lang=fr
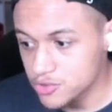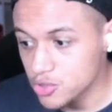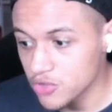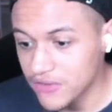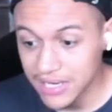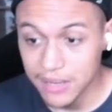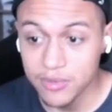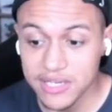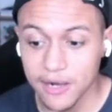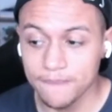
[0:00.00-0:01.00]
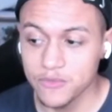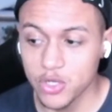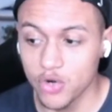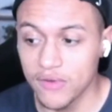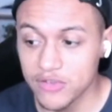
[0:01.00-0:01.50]
Du coup, on va à la labo, les gars, et on
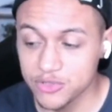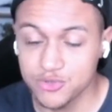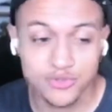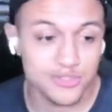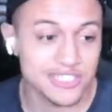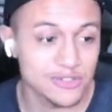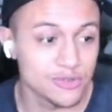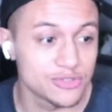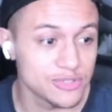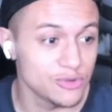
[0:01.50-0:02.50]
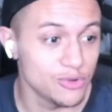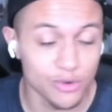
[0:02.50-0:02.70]
va voir du coup ce que ça donne le,